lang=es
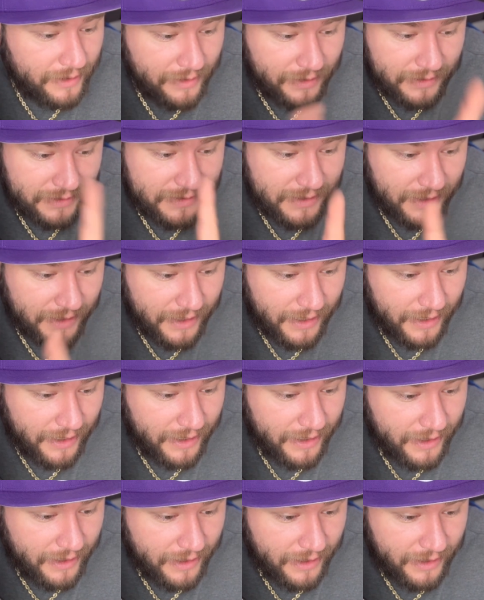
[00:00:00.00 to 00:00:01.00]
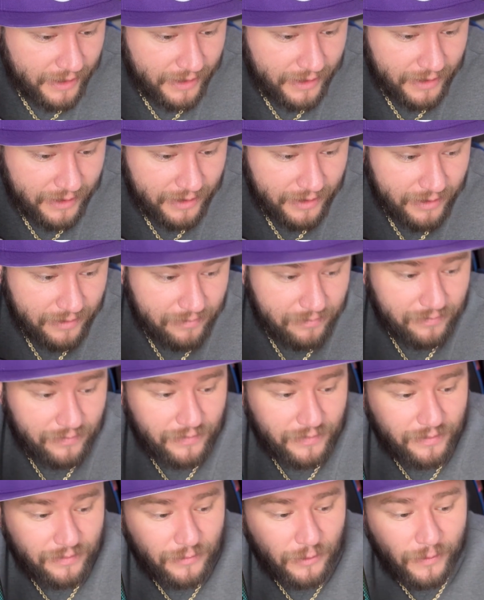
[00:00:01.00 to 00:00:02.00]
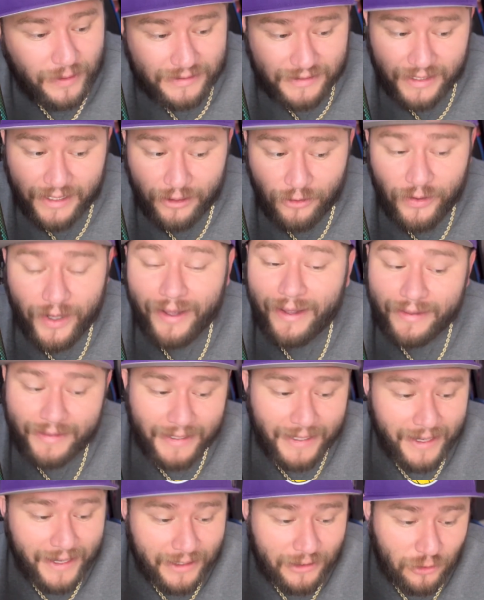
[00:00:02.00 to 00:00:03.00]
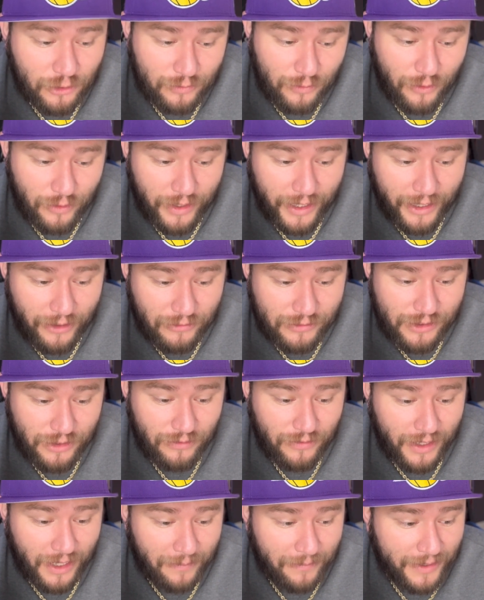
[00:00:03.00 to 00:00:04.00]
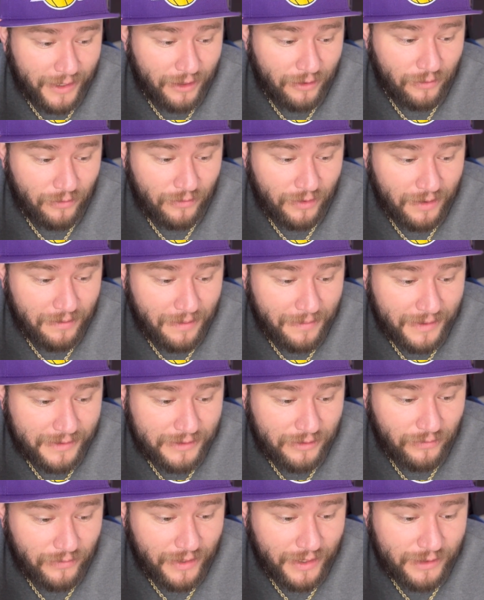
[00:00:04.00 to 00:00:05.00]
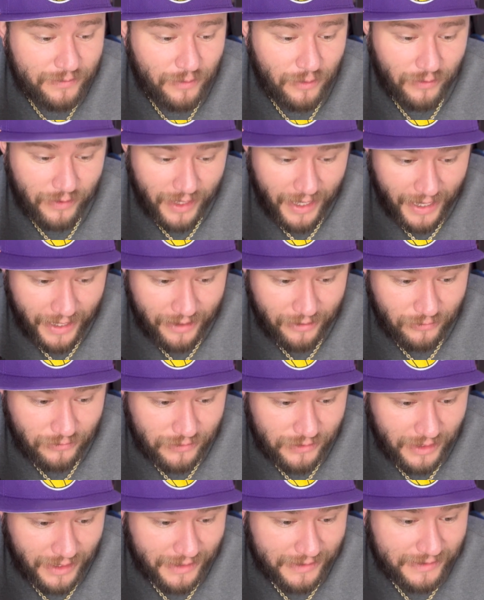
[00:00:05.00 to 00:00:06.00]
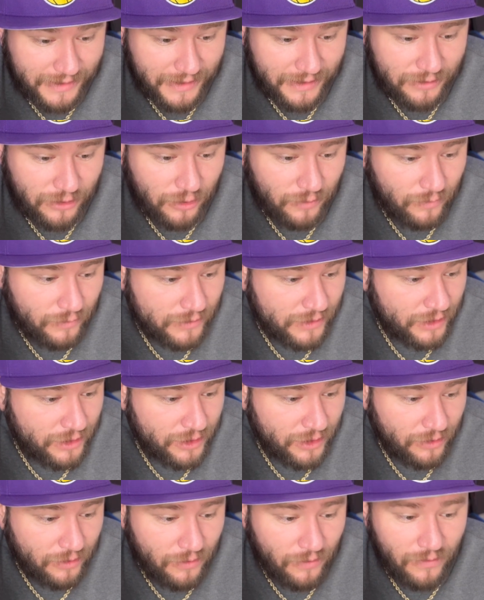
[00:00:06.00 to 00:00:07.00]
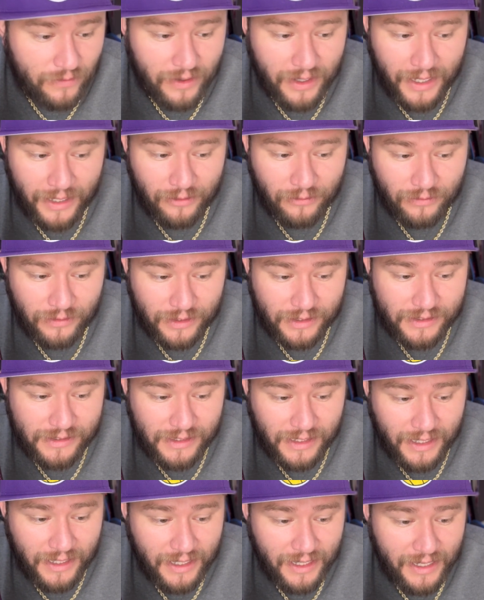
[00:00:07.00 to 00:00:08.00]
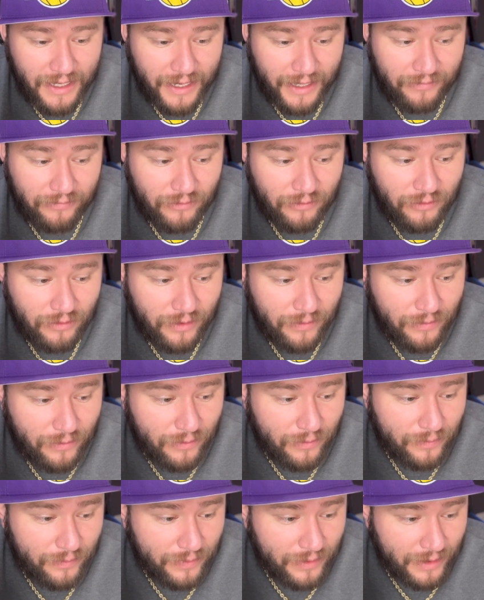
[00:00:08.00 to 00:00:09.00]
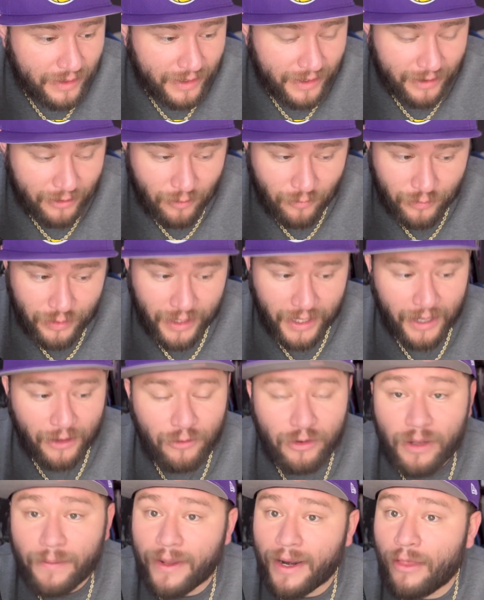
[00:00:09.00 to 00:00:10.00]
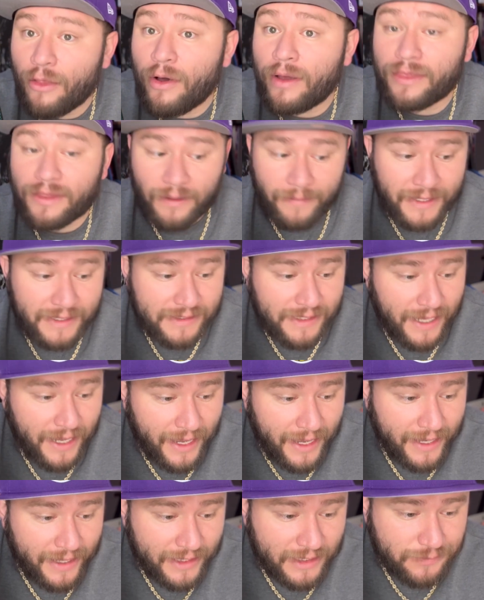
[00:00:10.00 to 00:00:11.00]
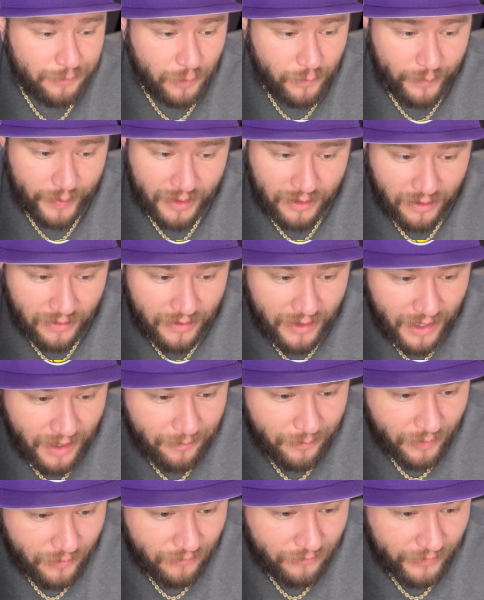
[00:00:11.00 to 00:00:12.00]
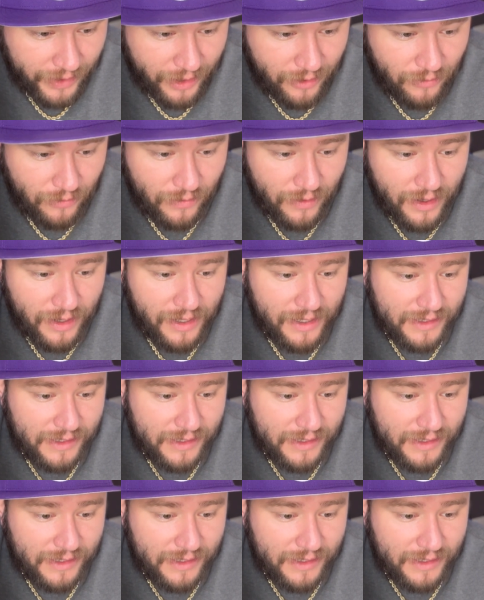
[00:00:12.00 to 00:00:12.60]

dice que eh, no bastará con que detenga los bloqueos, sino que México no debe ver lugares bloqueados. Así es como se checó la noticia en un nuevo eh, comunicado liberado a través de X por parte de la Profeco.